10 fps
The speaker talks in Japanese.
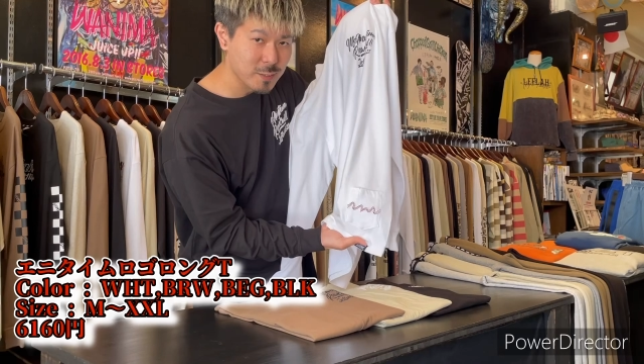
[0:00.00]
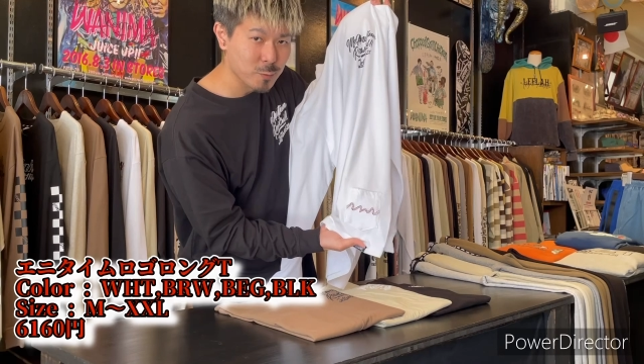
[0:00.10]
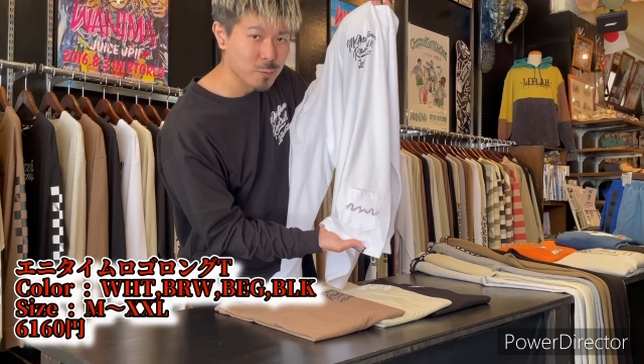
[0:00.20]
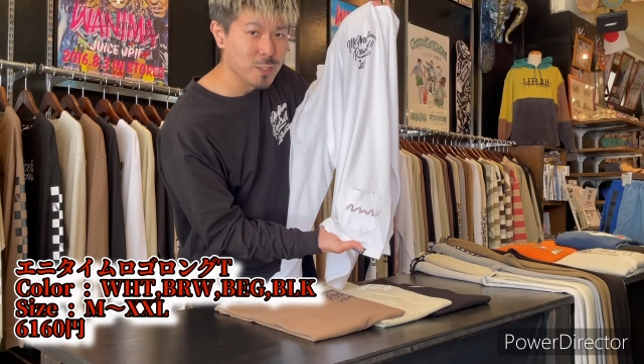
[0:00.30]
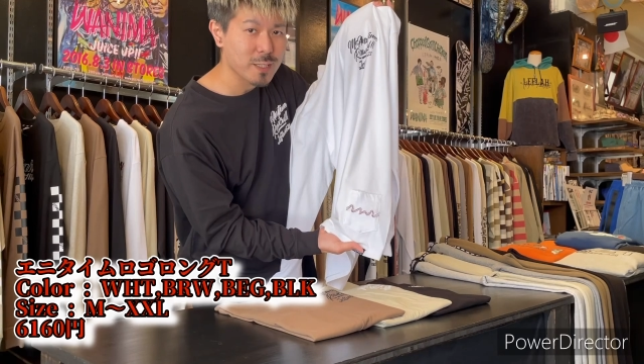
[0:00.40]

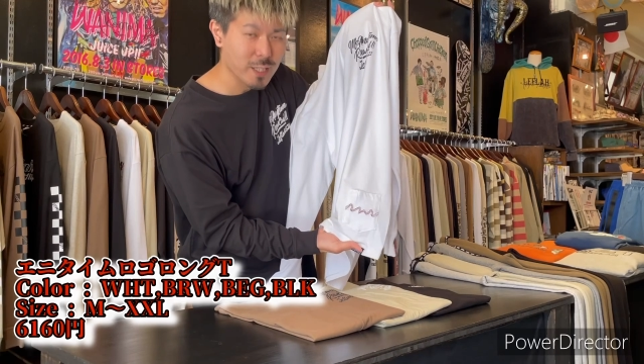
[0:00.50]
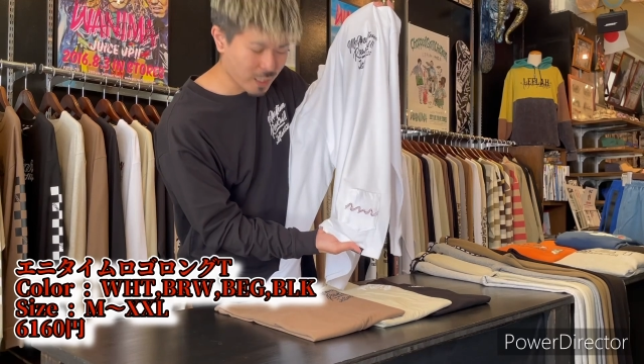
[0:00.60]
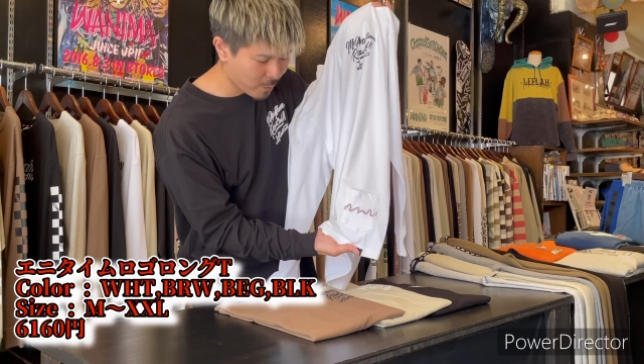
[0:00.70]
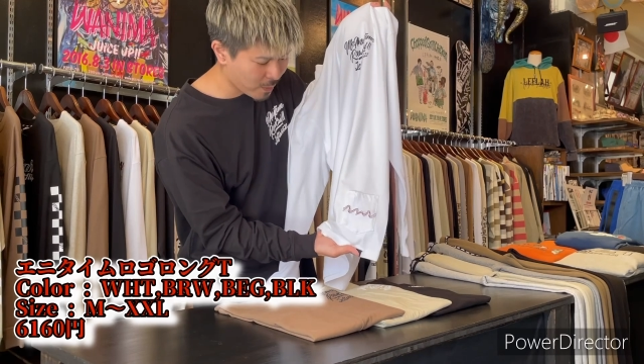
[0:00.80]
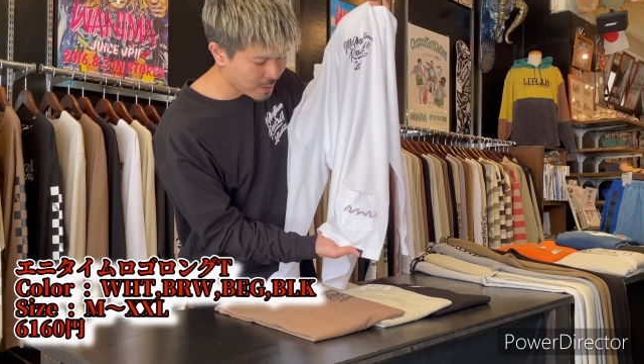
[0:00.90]
ントとなって
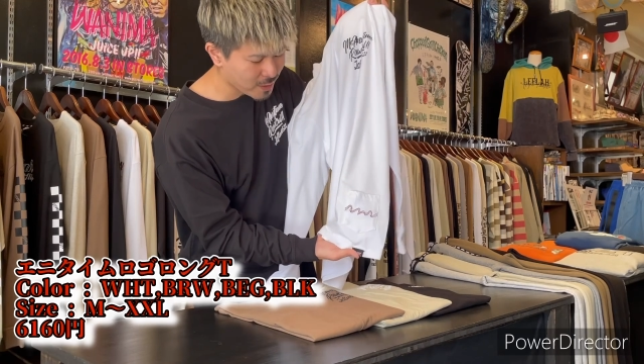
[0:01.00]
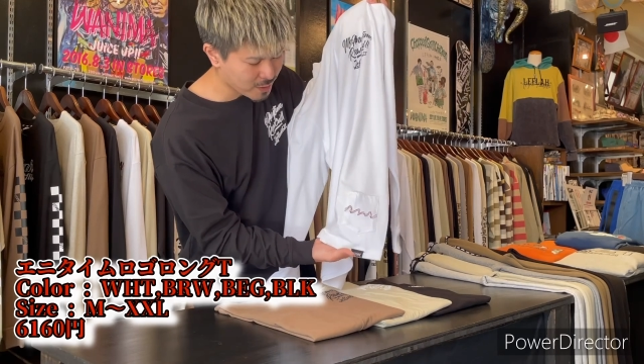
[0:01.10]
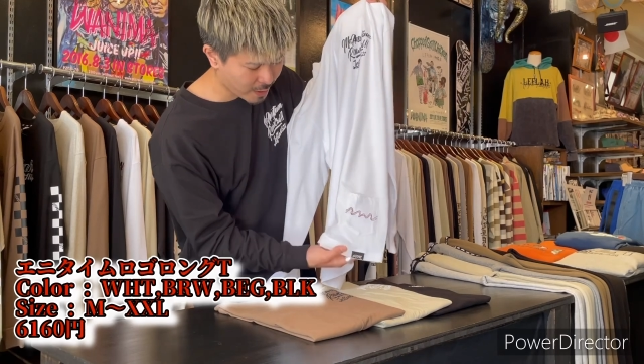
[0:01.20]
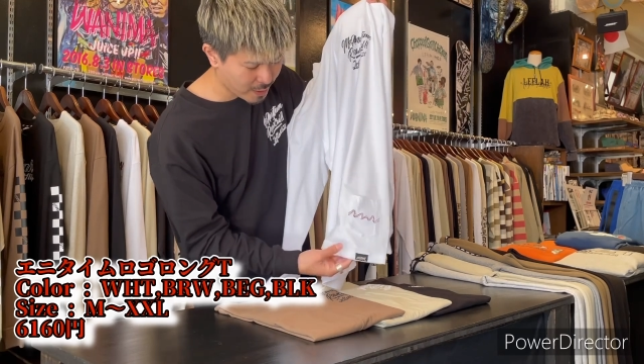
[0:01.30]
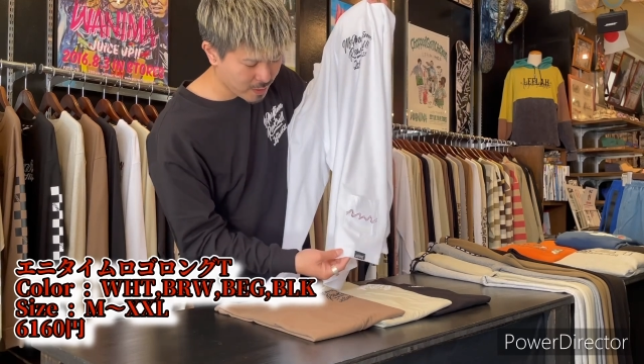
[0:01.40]
可愛いです
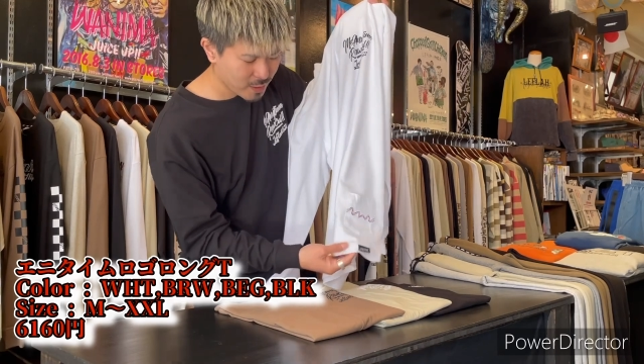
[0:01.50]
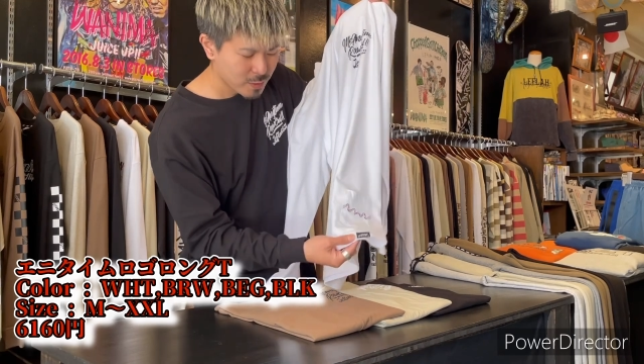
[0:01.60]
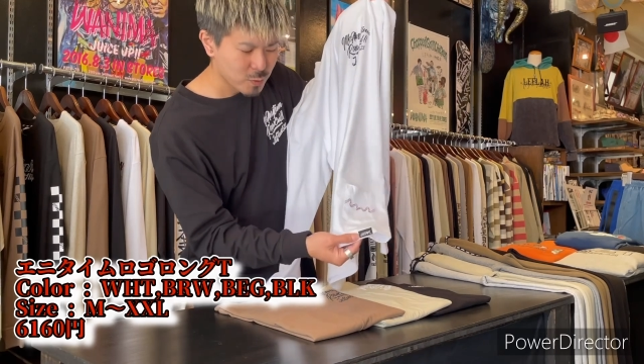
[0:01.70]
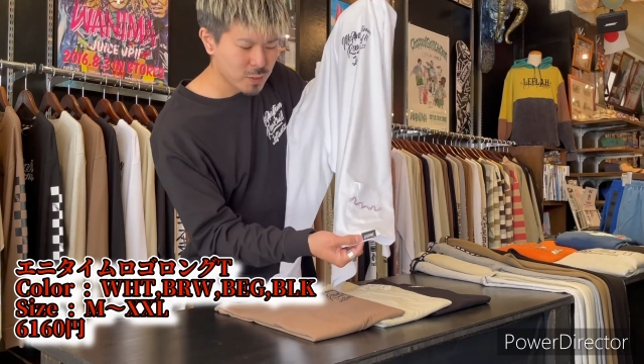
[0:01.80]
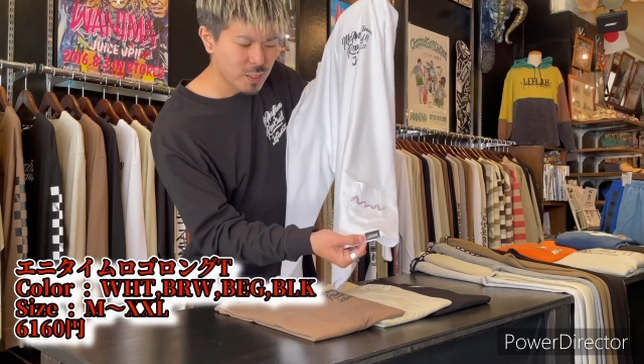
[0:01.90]
ね
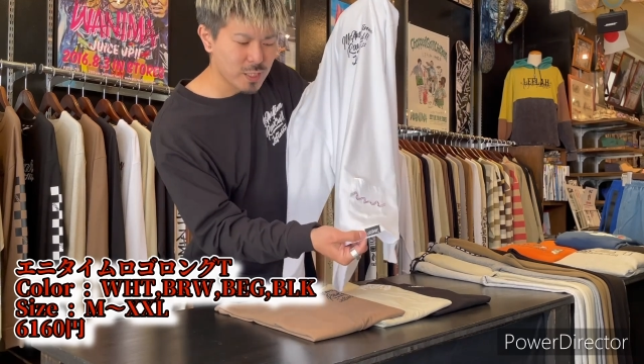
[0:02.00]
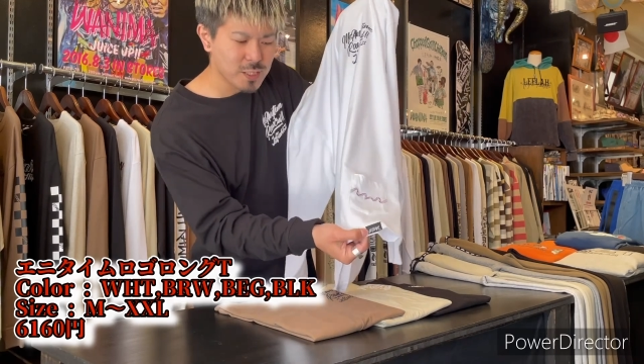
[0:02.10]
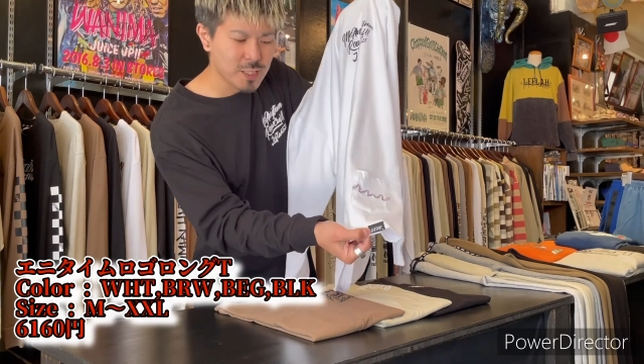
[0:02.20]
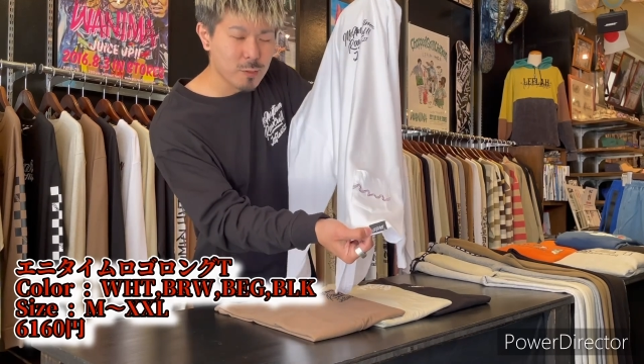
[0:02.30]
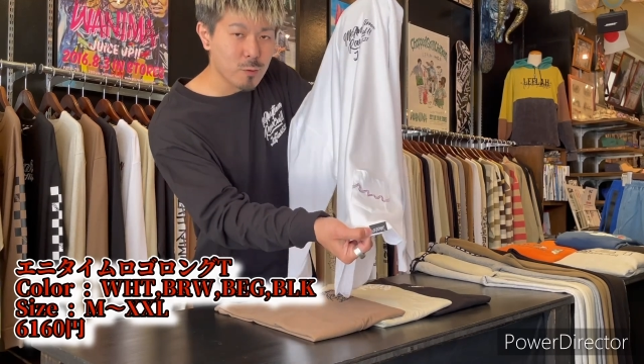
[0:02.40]
そしてね
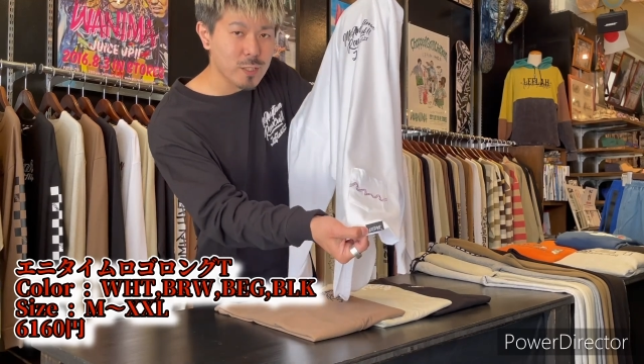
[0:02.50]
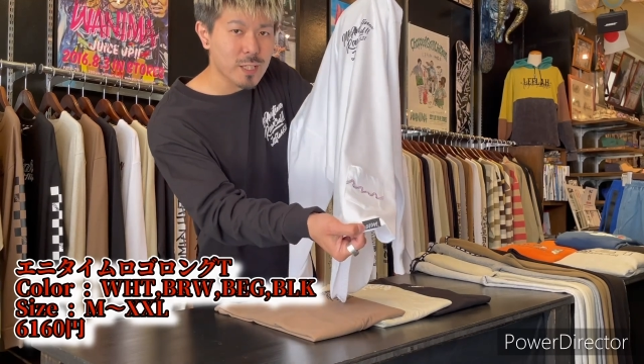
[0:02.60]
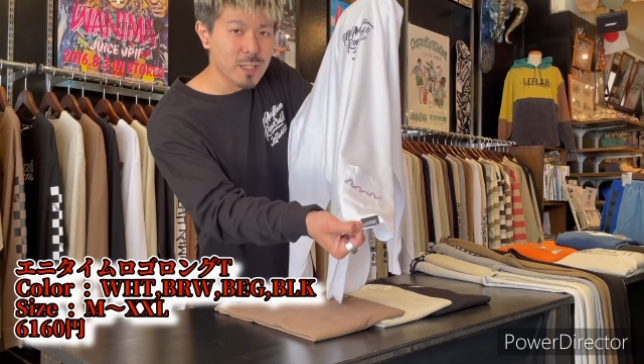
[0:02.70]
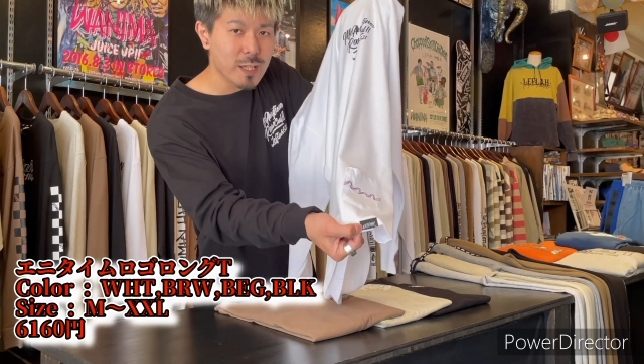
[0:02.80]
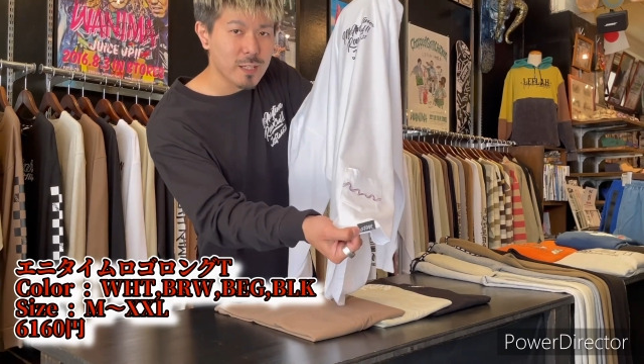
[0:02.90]
下の方に
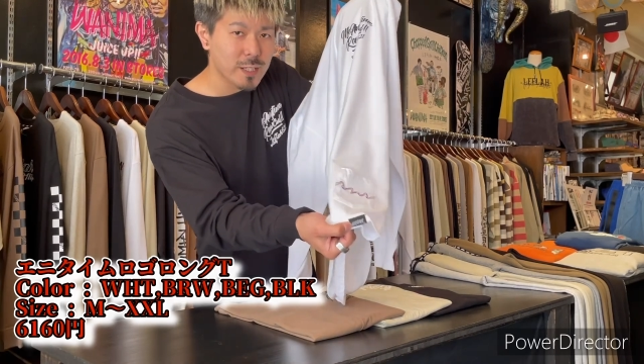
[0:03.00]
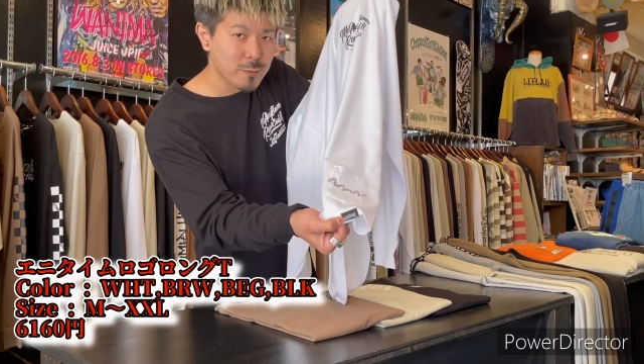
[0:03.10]
はね